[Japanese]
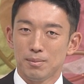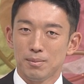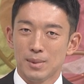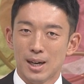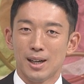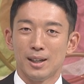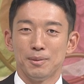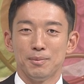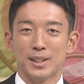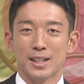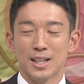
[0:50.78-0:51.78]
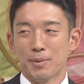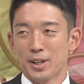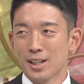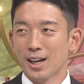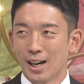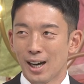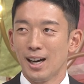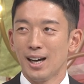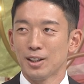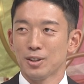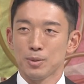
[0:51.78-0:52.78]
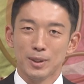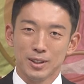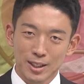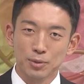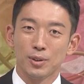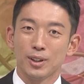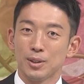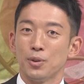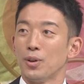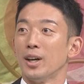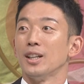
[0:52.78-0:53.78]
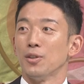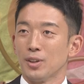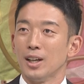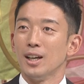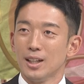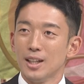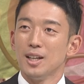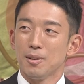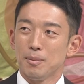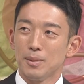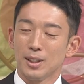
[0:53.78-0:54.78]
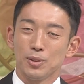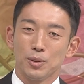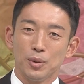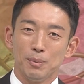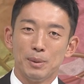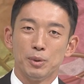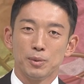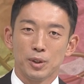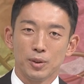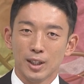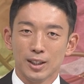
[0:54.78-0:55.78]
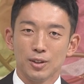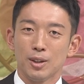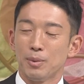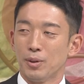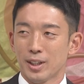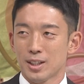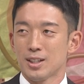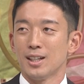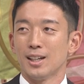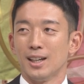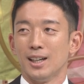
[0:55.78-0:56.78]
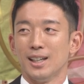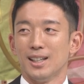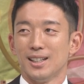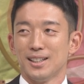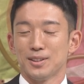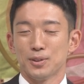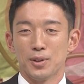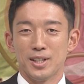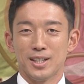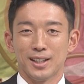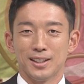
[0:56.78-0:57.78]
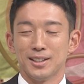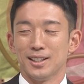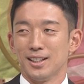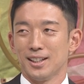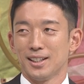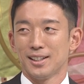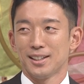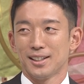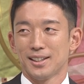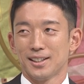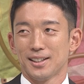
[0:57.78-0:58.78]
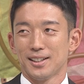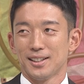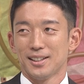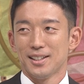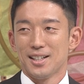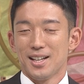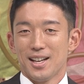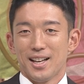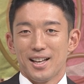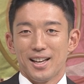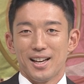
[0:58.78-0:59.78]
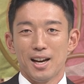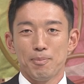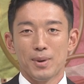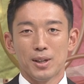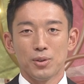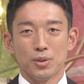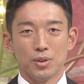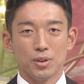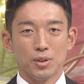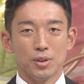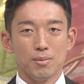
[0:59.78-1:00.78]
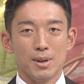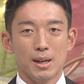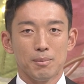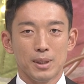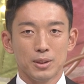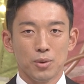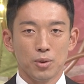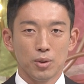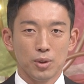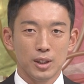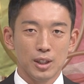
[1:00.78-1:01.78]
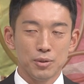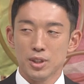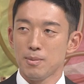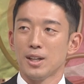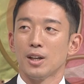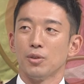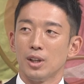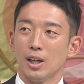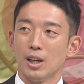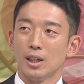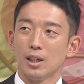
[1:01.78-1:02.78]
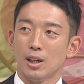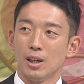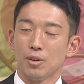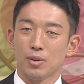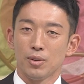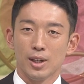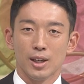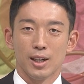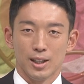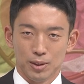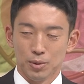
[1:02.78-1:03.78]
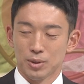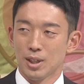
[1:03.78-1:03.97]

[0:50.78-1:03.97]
まあ、みんな喋りながらあとスタッフの方も来られたので、みんなとこう、まあ、僕もいろんな方とやっぱお話ししながらすごいいい時間でしたね。どんな話をされるんですか。やっぱあのまあまずここ一旦節目なので、うん、あの4年間ありがとうご